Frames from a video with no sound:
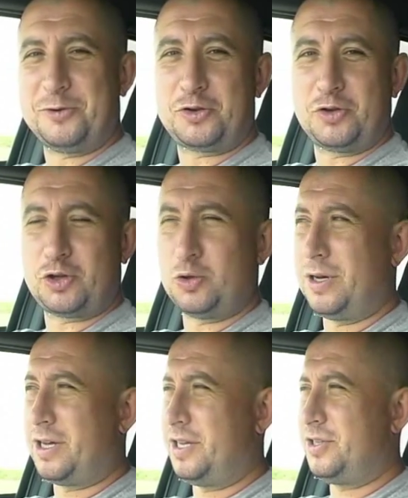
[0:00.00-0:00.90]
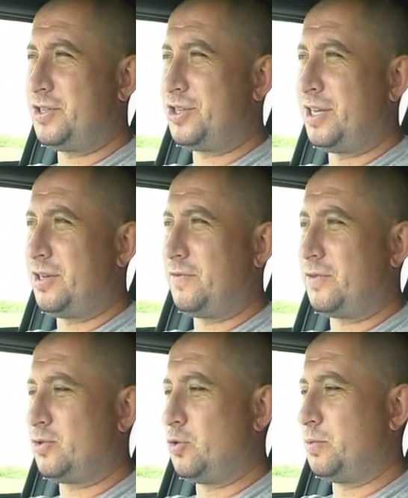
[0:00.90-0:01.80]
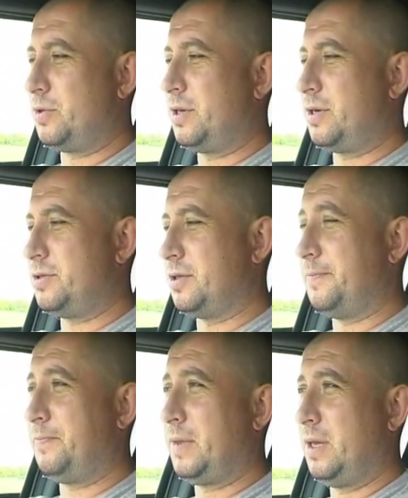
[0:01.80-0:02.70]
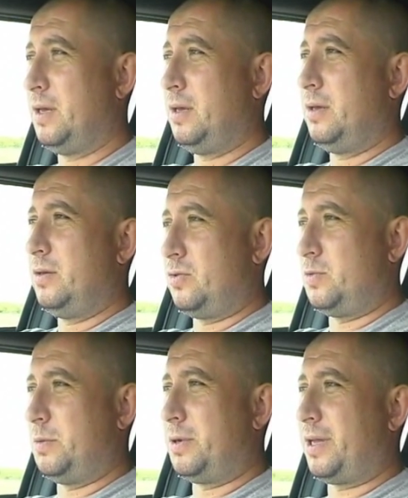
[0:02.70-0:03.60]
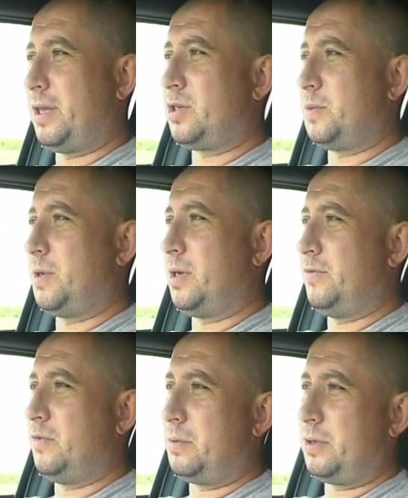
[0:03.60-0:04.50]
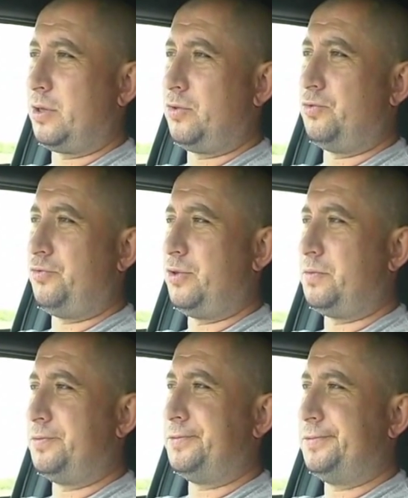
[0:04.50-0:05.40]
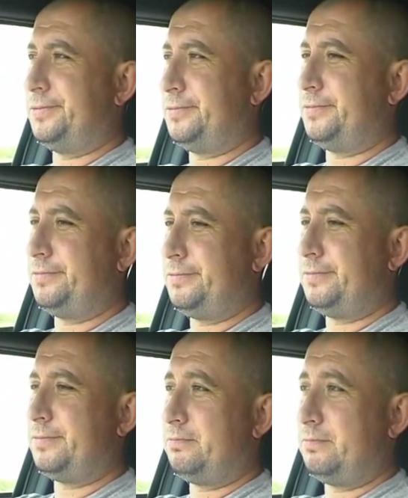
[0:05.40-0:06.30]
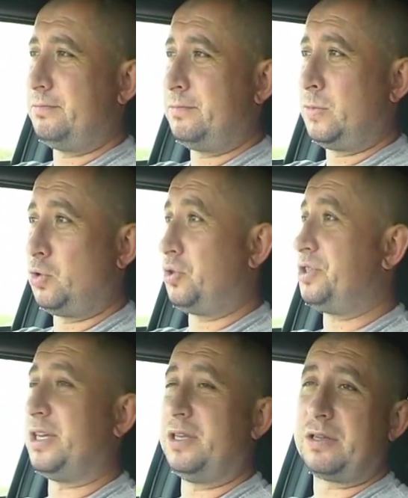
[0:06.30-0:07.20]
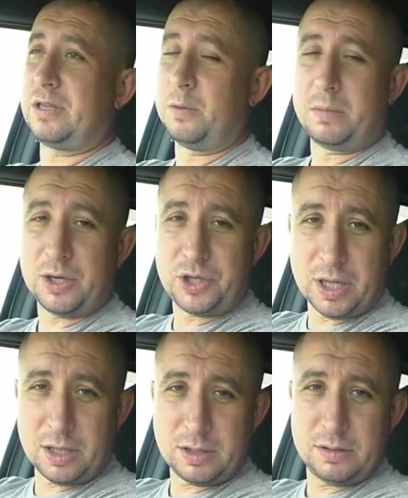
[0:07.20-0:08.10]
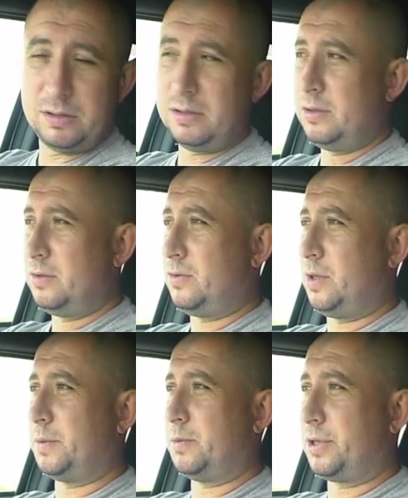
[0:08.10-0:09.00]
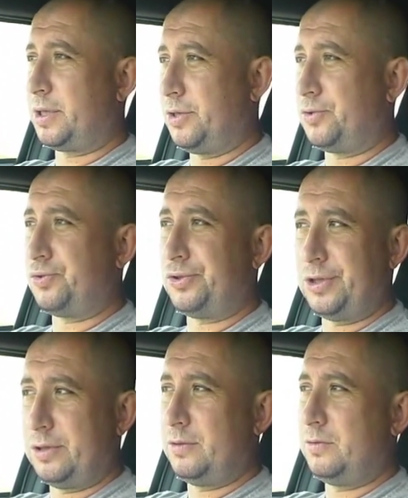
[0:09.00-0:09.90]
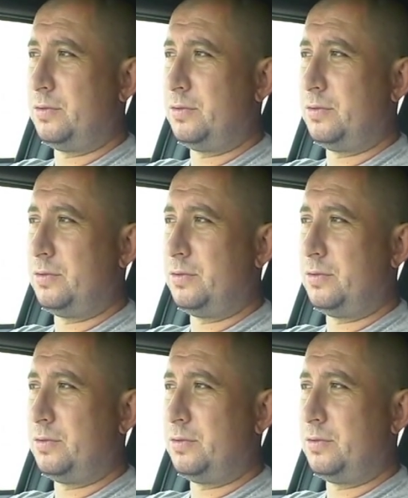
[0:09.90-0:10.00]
Вот что-что, а кризис жанра автостопу не грозит. Мы бы, конечно, могли выбрать одну фирму, которые, кстати, к нам обращались. Типа мы такие крутые.